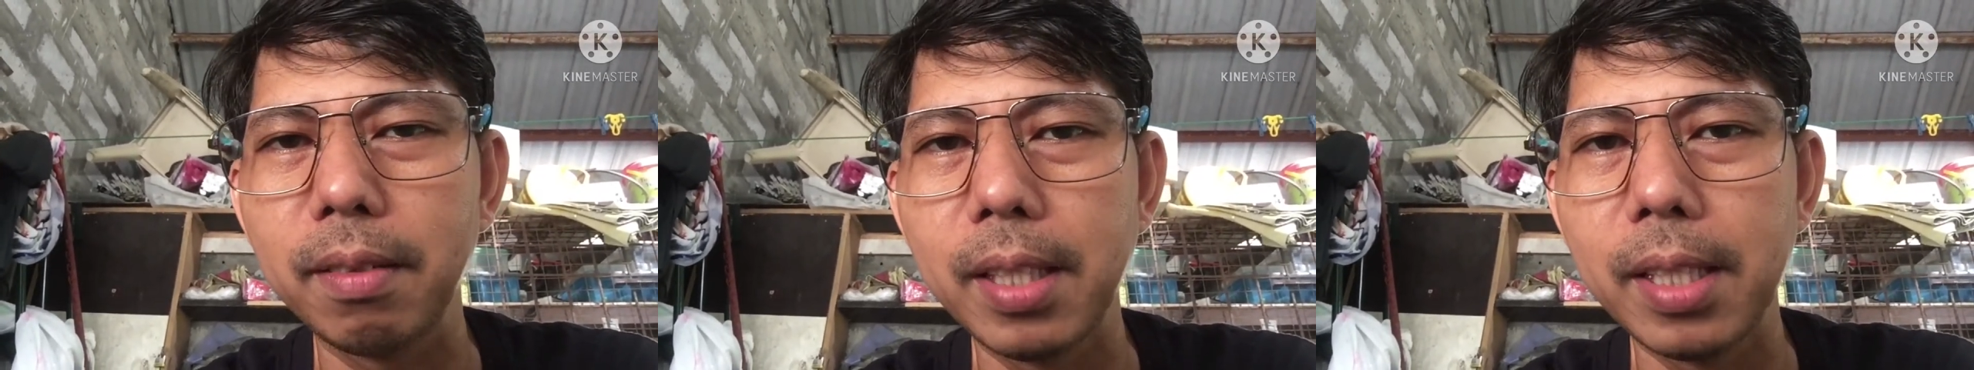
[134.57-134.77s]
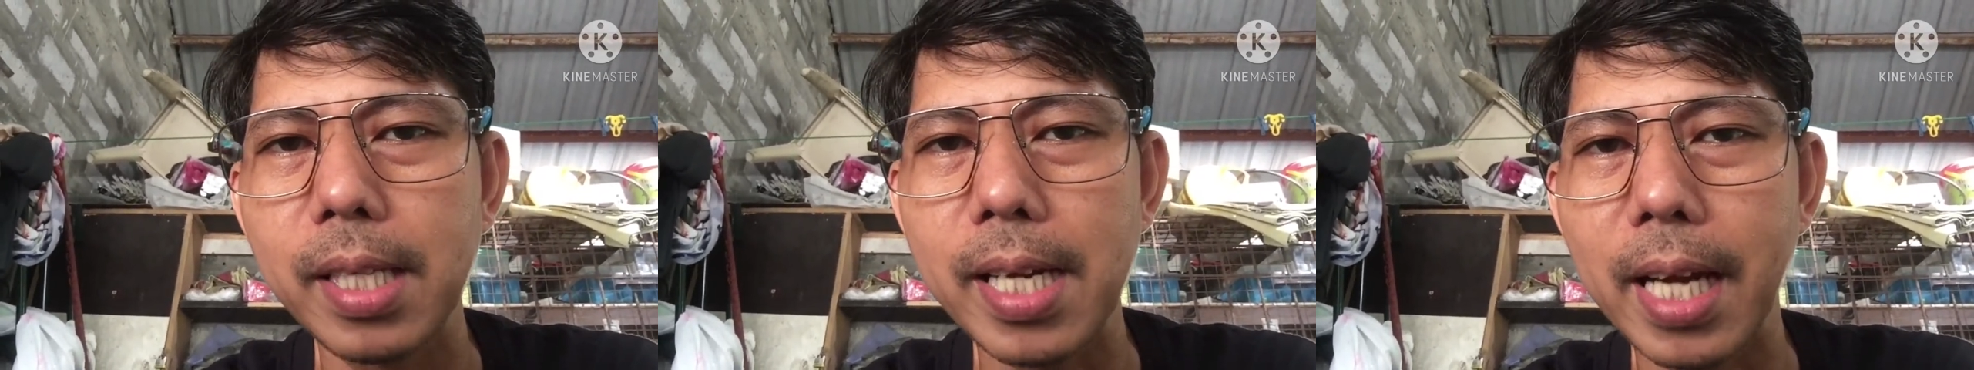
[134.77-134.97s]

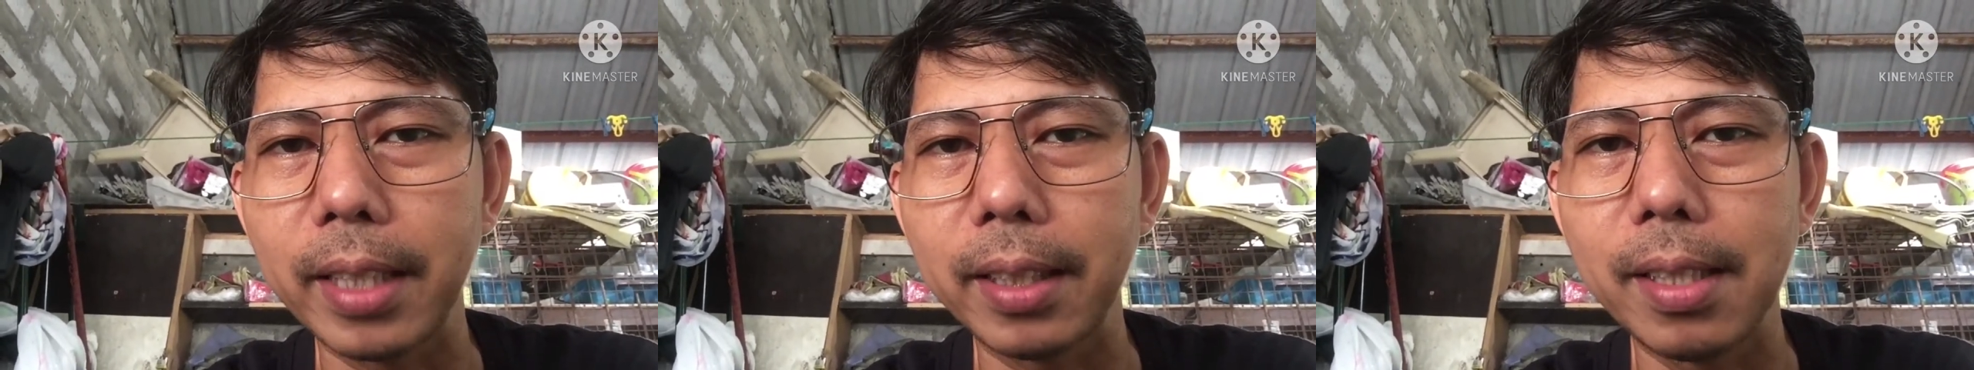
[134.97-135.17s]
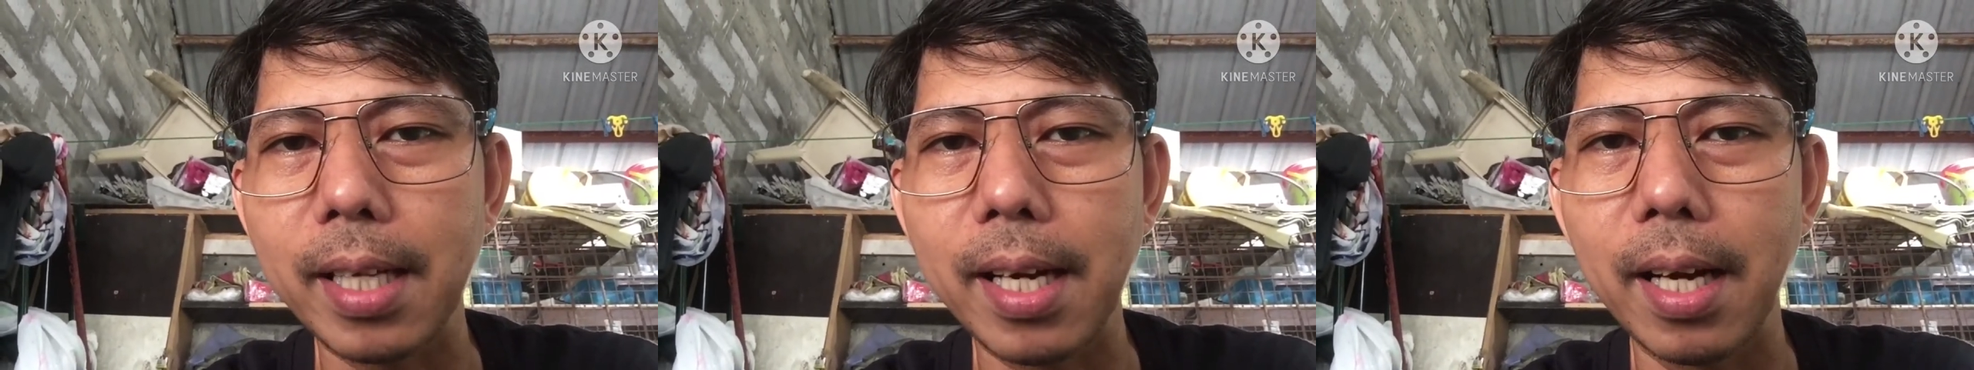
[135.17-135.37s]
hindi na
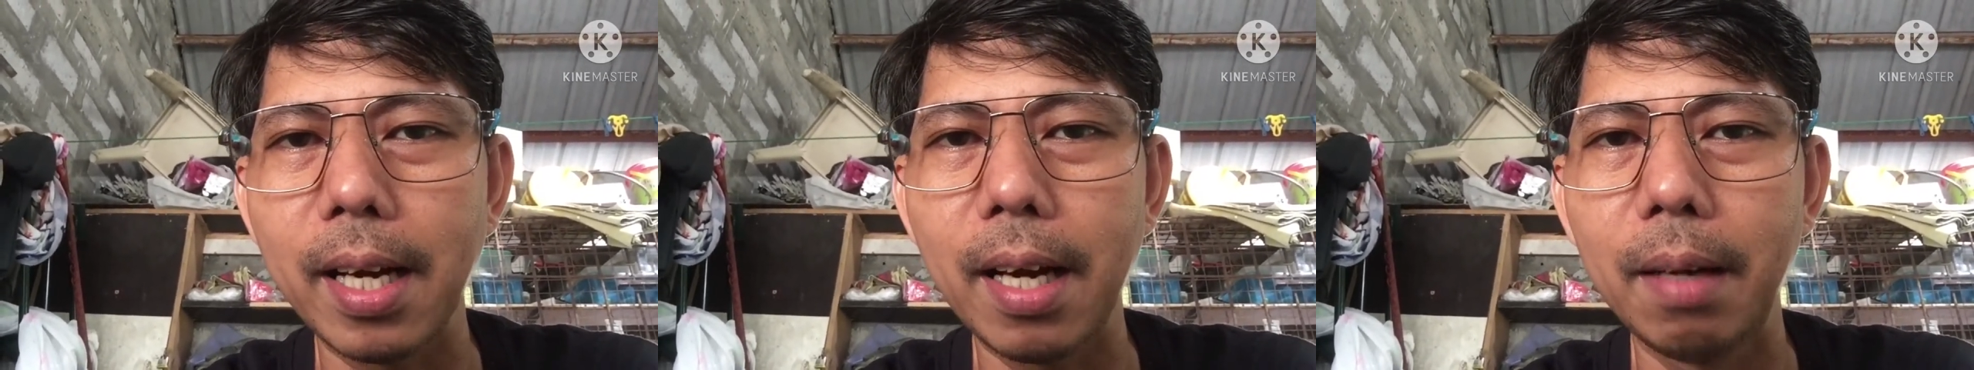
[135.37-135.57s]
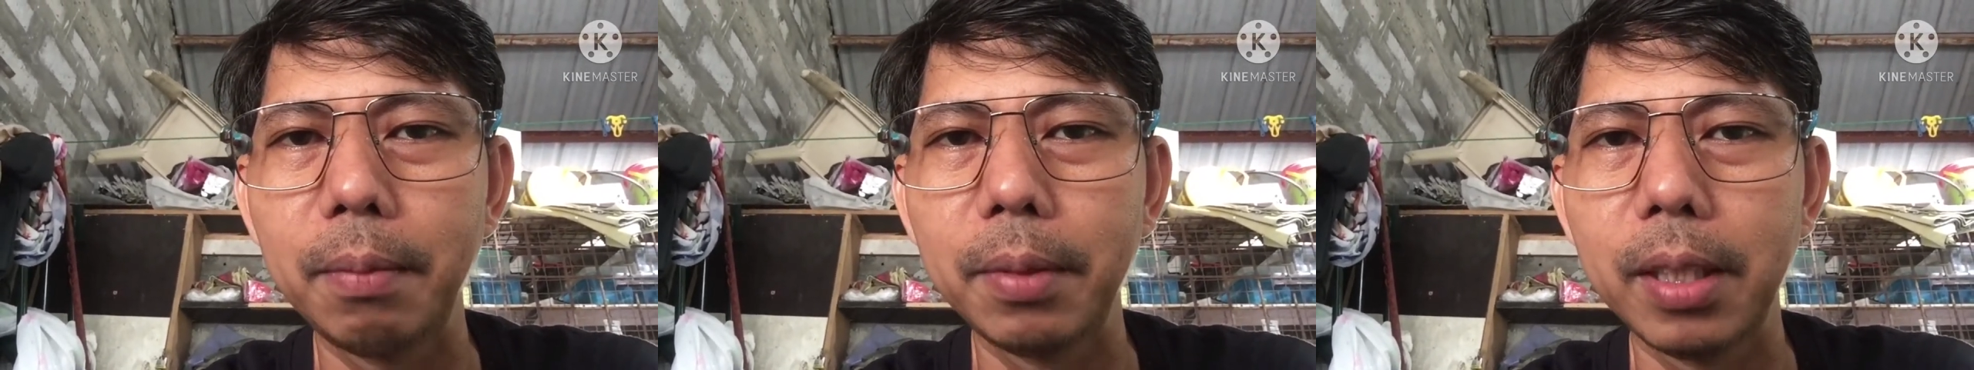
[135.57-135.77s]
natin
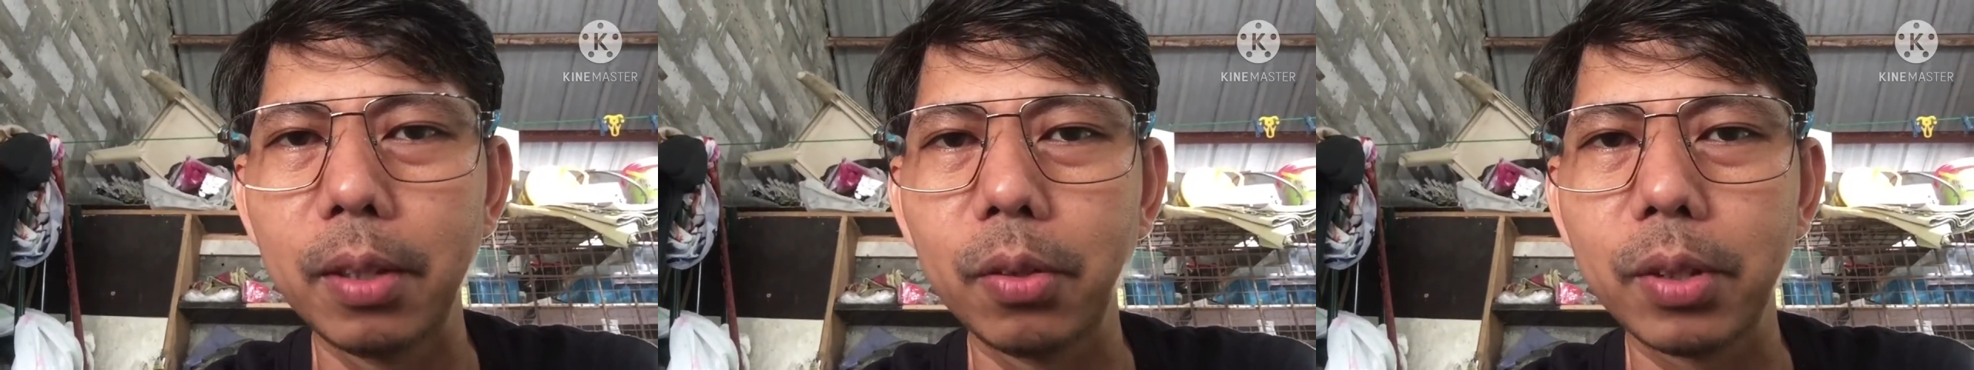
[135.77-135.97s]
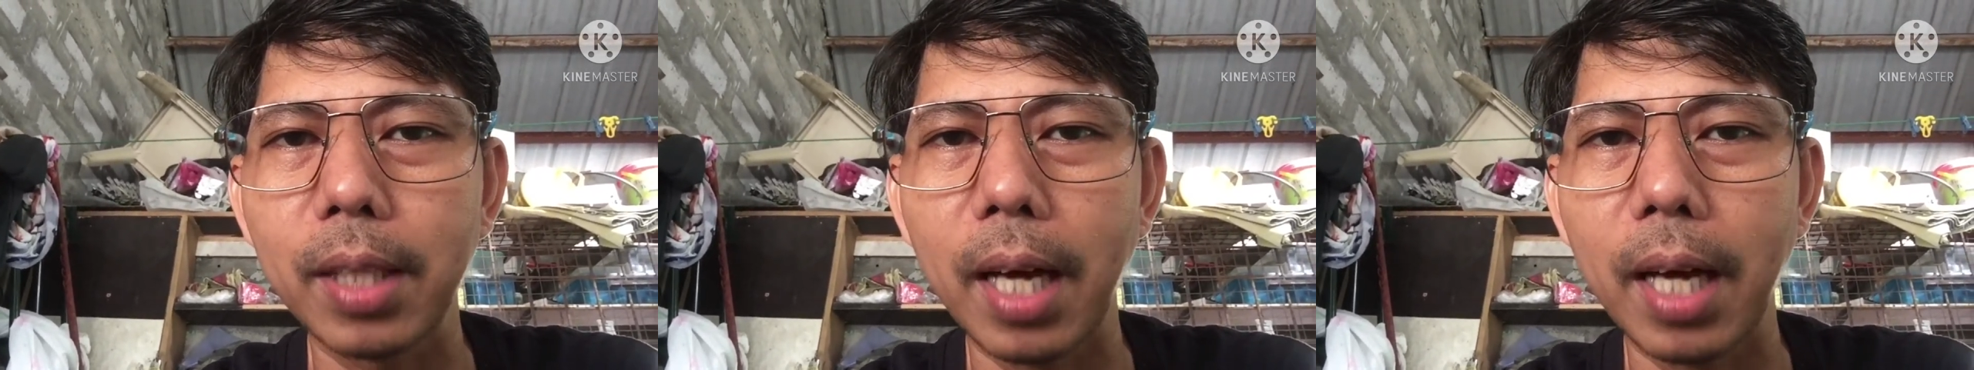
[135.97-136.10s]
nagagamit dito